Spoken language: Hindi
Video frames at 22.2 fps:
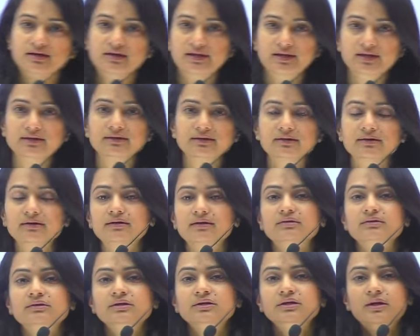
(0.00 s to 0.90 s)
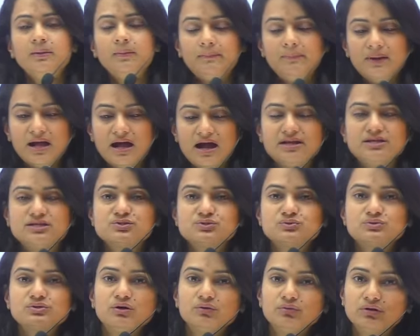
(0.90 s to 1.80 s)
एक प्लांट
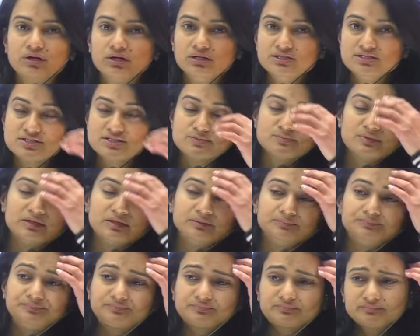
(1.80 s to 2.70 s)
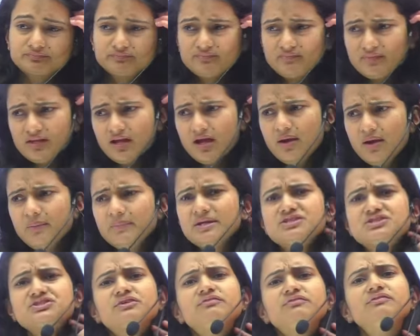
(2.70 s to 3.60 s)
सुना होगा जिसमें
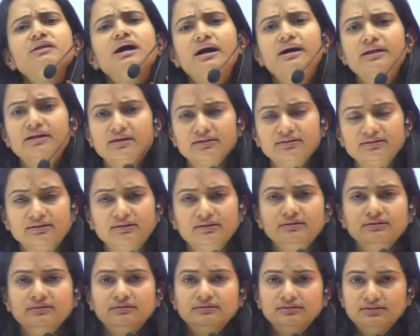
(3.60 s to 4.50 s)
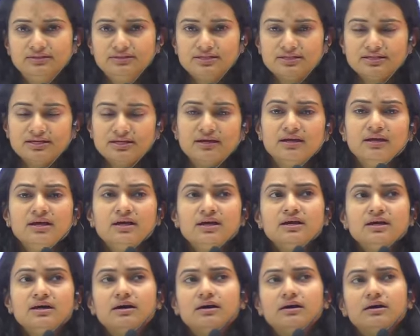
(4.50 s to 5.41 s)
हमेशा फ्लावर आते हैं ठीक है
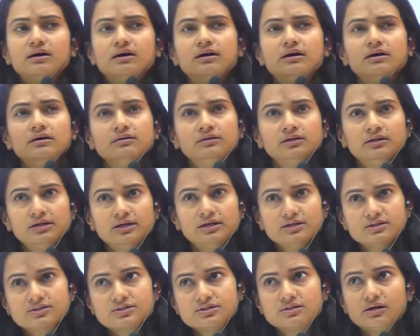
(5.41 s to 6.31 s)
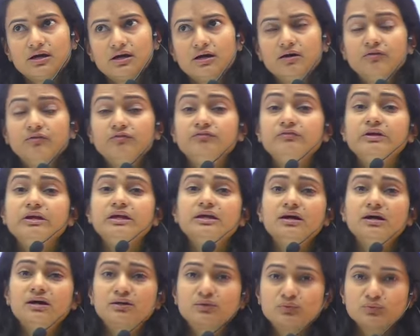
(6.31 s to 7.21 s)
इसका
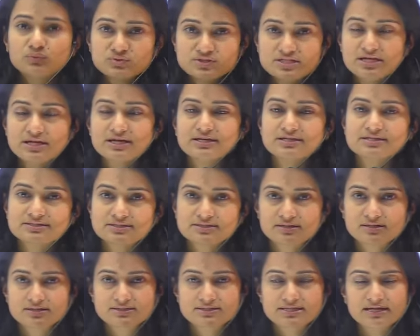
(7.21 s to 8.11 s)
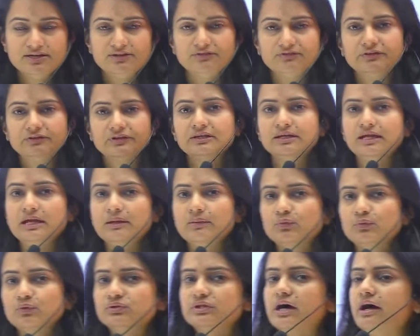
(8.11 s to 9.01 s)
विंकारोजिया इसका साइंटिफिक नेम
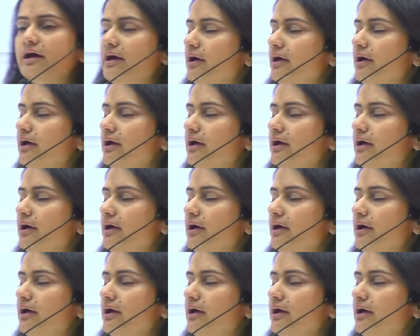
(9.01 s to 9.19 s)
होता है